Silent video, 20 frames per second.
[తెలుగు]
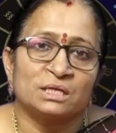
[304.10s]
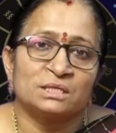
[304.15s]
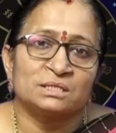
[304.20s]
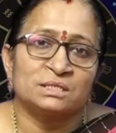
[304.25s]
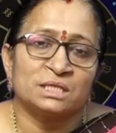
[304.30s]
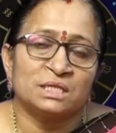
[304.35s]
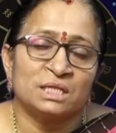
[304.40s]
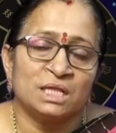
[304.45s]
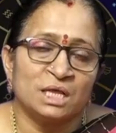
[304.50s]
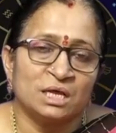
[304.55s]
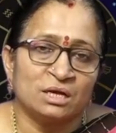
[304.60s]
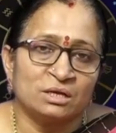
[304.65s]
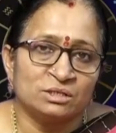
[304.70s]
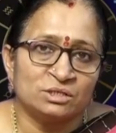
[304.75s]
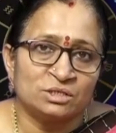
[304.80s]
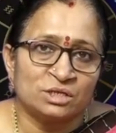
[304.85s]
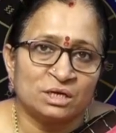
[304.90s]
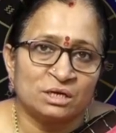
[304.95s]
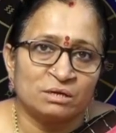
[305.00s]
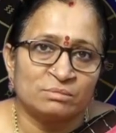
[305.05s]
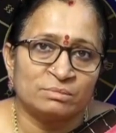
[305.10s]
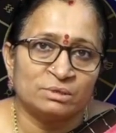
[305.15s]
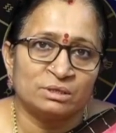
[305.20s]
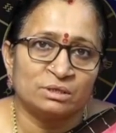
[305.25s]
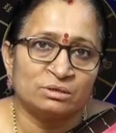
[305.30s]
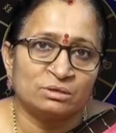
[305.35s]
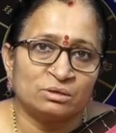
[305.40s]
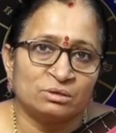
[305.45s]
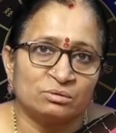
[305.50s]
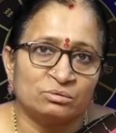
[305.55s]
అనే సందేహం
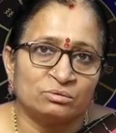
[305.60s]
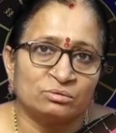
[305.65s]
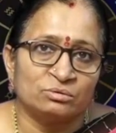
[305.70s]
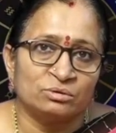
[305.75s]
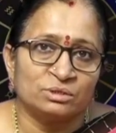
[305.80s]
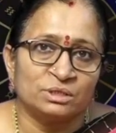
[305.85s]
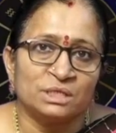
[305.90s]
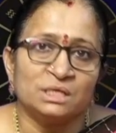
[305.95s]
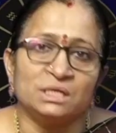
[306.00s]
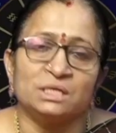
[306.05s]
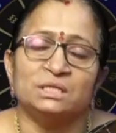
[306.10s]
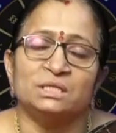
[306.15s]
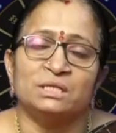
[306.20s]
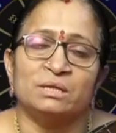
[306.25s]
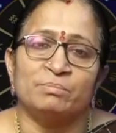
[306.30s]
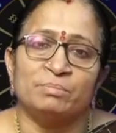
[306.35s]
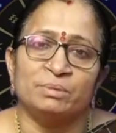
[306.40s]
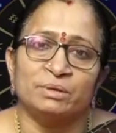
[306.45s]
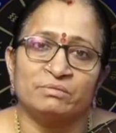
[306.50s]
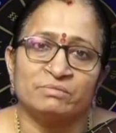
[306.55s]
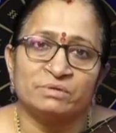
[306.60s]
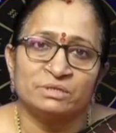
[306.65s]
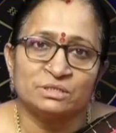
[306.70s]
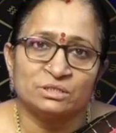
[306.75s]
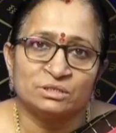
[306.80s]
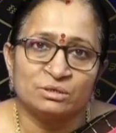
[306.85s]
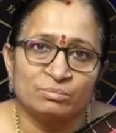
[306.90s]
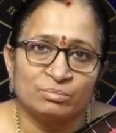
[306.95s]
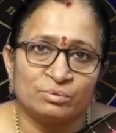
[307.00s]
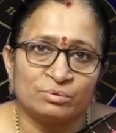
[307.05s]
చాలామందికి కలుగుతుంది దప్పిక
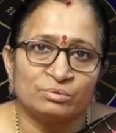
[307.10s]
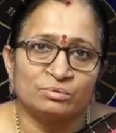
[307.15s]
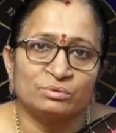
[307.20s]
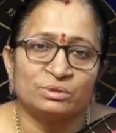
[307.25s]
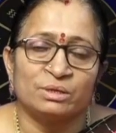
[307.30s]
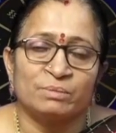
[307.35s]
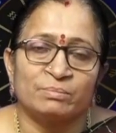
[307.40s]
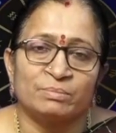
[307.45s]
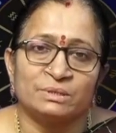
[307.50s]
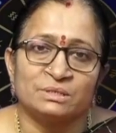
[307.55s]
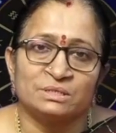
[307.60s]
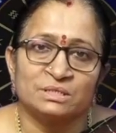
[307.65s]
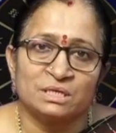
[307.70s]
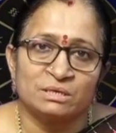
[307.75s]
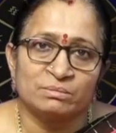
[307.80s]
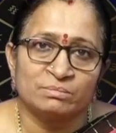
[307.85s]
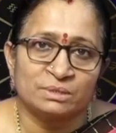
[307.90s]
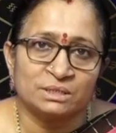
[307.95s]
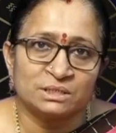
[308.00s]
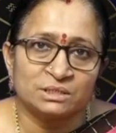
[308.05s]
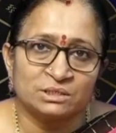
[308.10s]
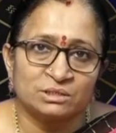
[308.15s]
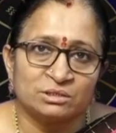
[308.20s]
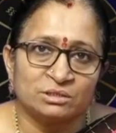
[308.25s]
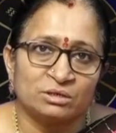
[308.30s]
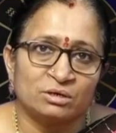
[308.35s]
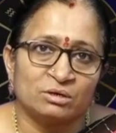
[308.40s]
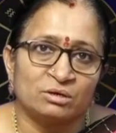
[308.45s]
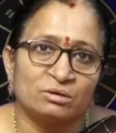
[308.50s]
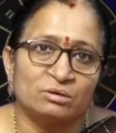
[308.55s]
వేసినప్పుడు తప్పనిసరి
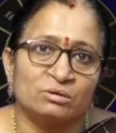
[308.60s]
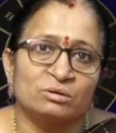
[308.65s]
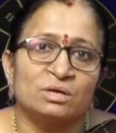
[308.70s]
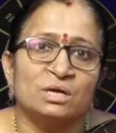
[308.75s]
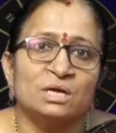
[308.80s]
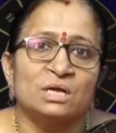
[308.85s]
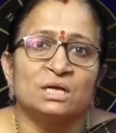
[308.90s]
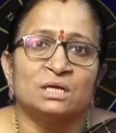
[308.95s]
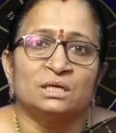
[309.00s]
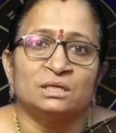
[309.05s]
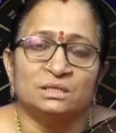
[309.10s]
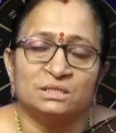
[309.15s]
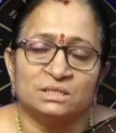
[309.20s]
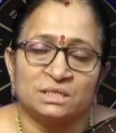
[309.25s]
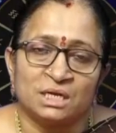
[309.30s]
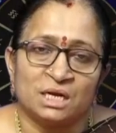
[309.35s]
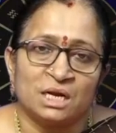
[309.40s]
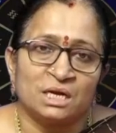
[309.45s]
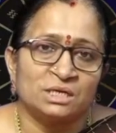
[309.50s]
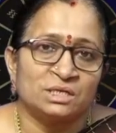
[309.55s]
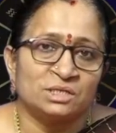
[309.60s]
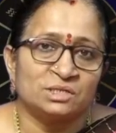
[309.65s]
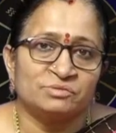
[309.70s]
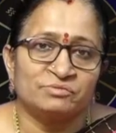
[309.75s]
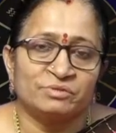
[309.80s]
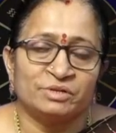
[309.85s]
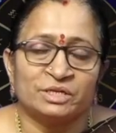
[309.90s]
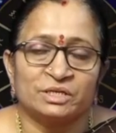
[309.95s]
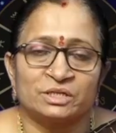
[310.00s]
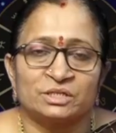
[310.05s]
పరిస్థితులలో జలాన్ని
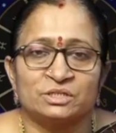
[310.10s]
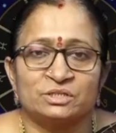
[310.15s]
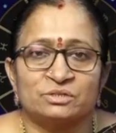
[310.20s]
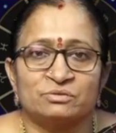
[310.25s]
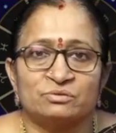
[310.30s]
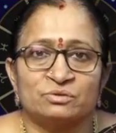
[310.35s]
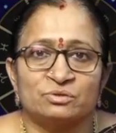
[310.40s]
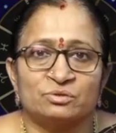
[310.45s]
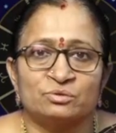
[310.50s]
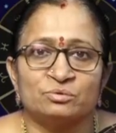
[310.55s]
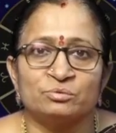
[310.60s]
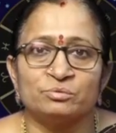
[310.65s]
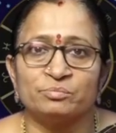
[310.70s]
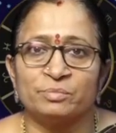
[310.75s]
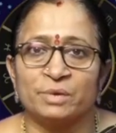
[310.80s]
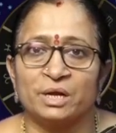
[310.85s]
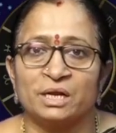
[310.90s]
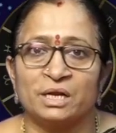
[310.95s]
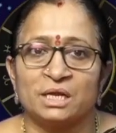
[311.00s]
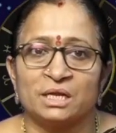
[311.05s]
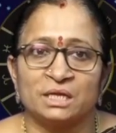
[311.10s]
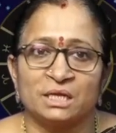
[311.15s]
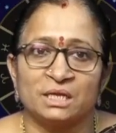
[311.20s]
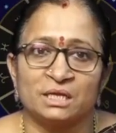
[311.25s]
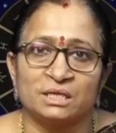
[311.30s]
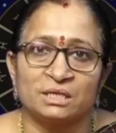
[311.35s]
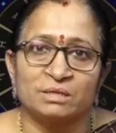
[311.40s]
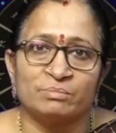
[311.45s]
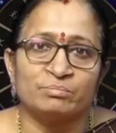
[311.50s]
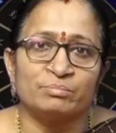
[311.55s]
స్వీకరించవచ్చు అలాగే
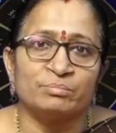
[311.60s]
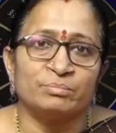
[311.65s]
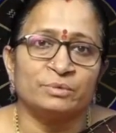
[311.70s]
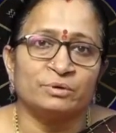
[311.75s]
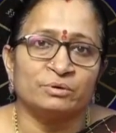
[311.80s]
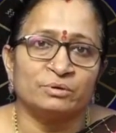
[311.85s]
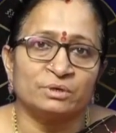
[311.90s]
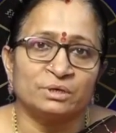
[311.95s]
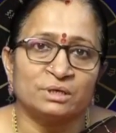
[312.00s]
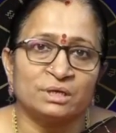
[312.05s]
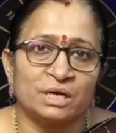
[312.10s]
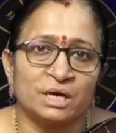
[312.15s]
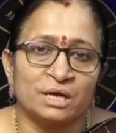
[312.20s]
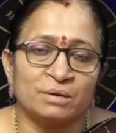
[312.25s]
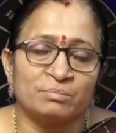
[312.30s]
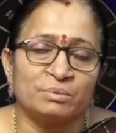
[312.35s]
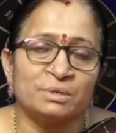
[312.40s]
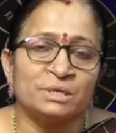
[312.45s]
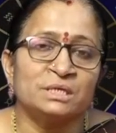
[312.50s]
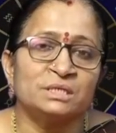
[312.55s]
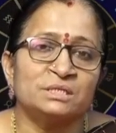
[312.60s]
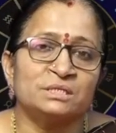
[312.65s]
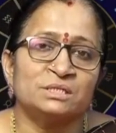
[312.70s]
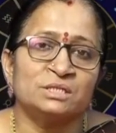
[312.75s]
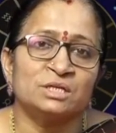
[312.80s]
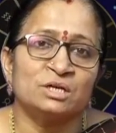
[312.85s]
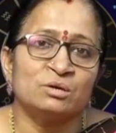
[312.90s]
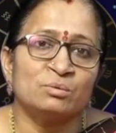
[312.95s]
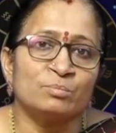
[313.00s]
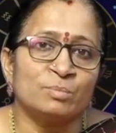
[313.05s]
గర్భిణీ
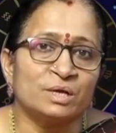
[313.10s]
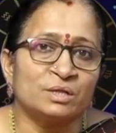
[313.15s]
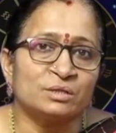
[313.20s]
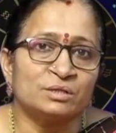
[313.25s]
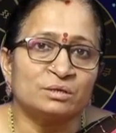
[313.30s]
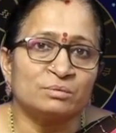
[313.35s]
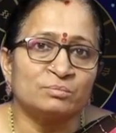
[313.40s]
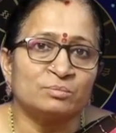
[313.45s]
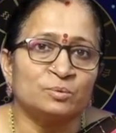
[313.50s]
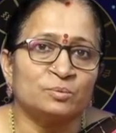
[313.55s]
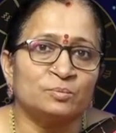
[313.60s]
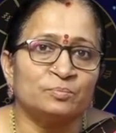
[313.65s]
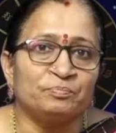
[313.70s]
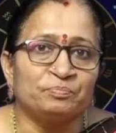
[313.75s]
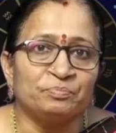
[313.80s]
స్త్రీలు మాత్రము